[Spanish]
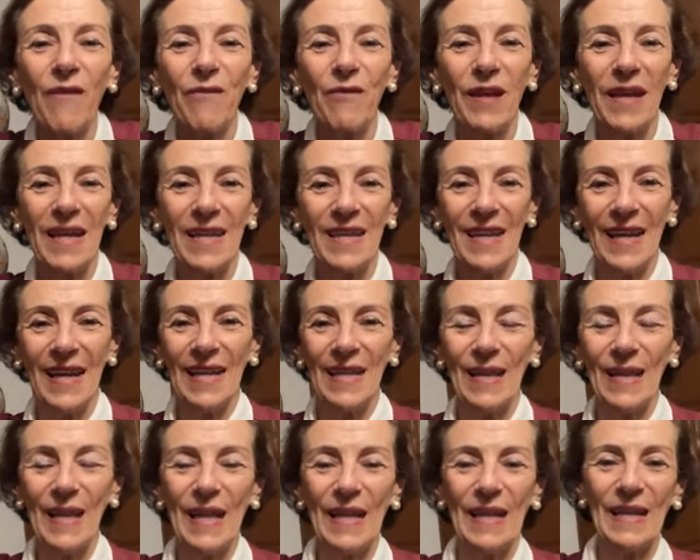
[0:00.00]
Fíjense qué
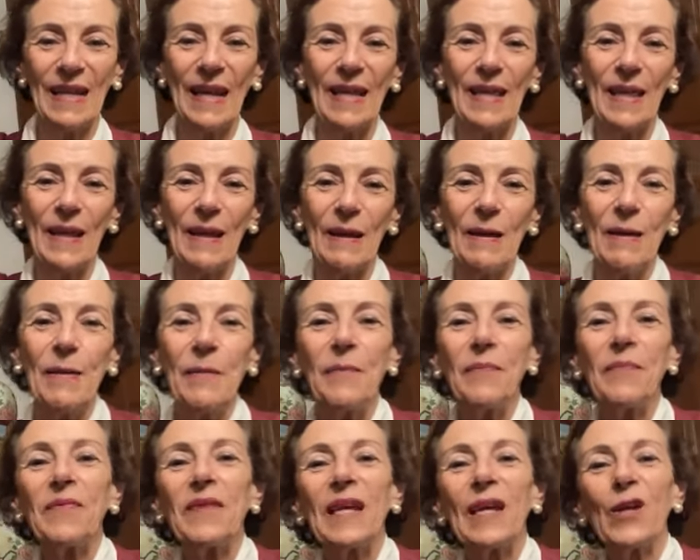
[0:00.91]
interesante.
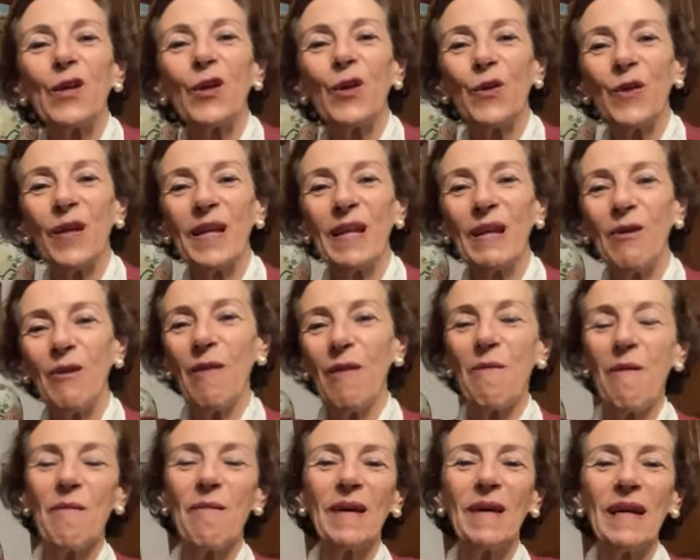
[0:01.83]
Yo tenía una
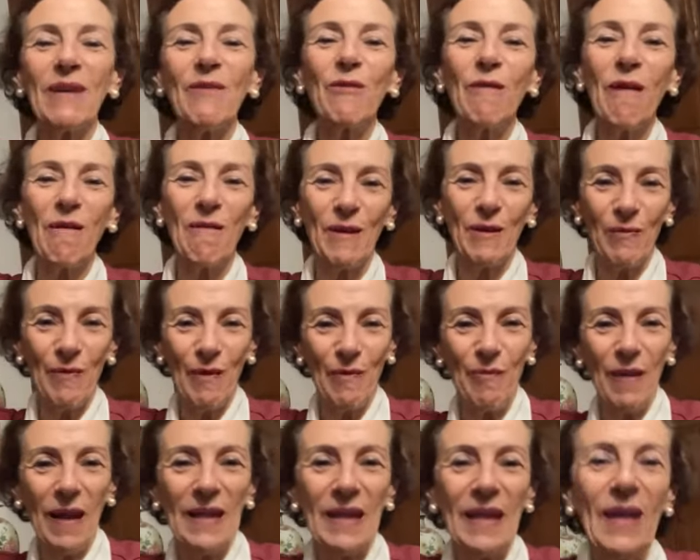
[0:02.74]
mamá que una vez me
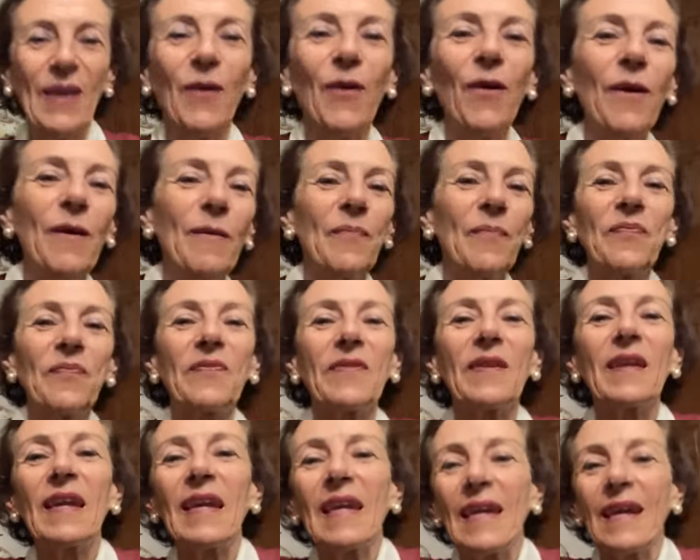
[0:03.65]
platicó,
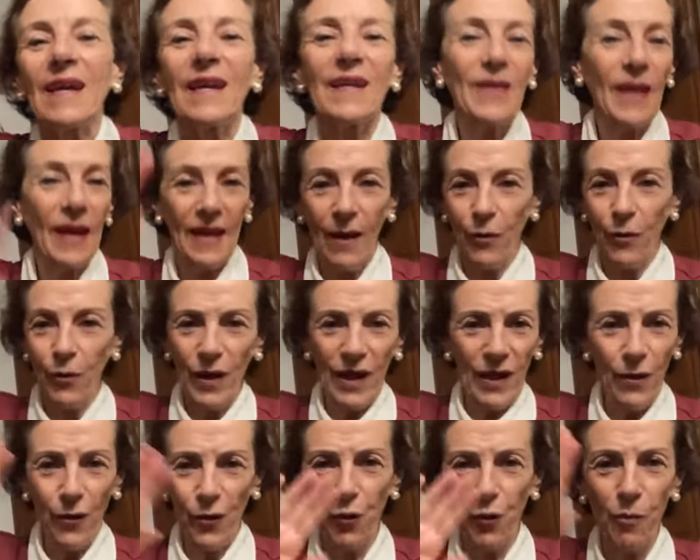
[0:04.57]
tenía un
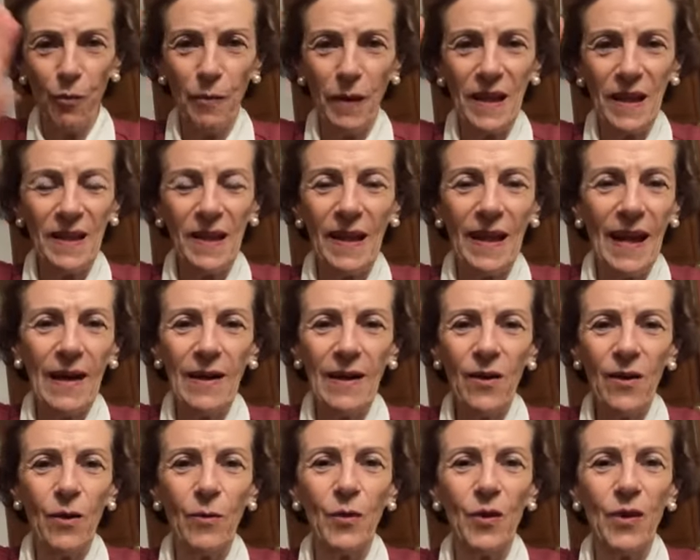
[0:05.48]
niño súper
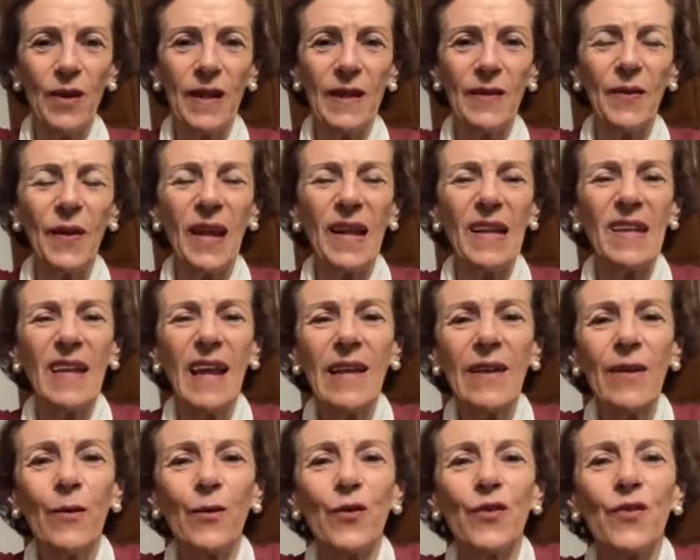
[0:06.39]
tirano, como de tres
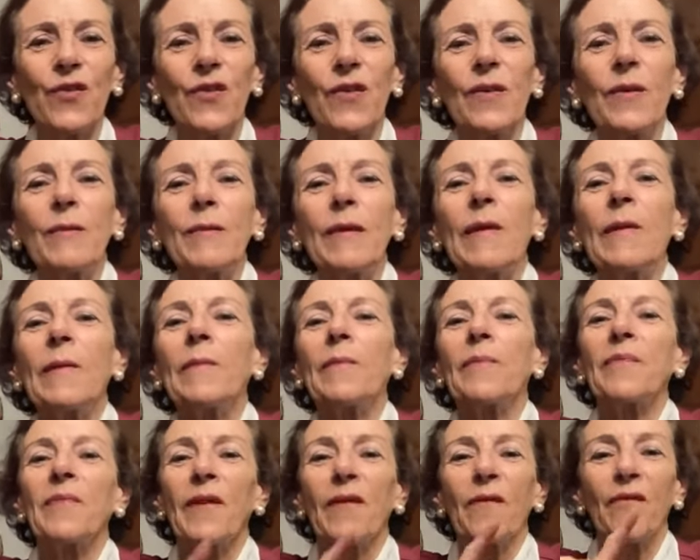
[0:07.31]
años.
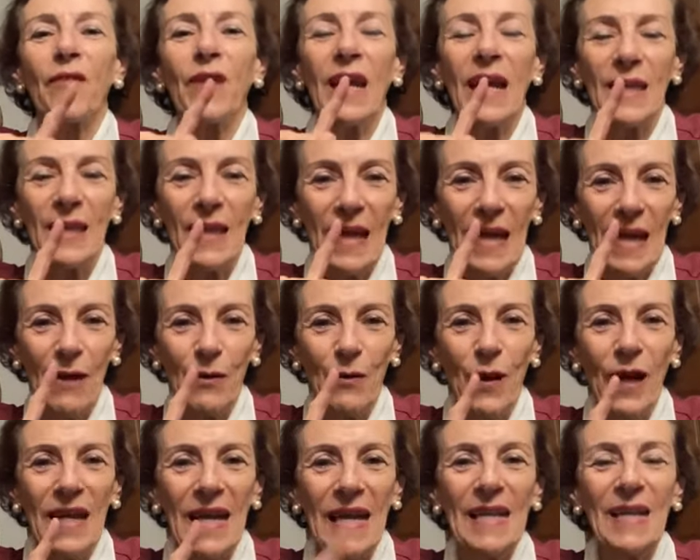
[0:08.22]
Fíjate,
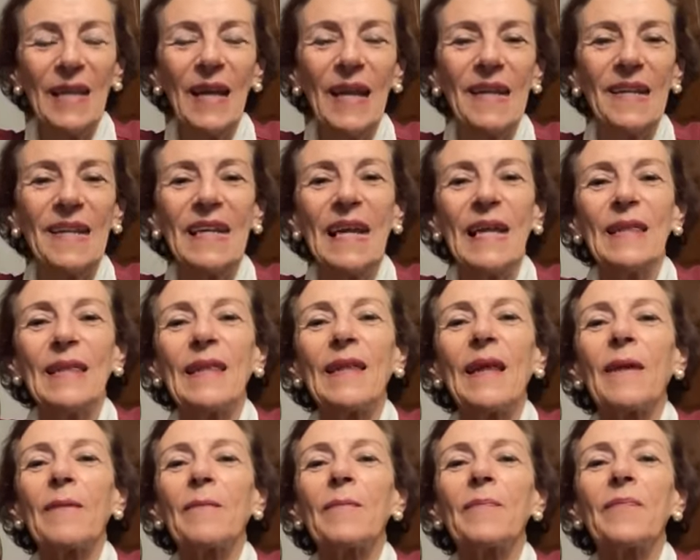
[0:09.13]
Laura, qué interesante.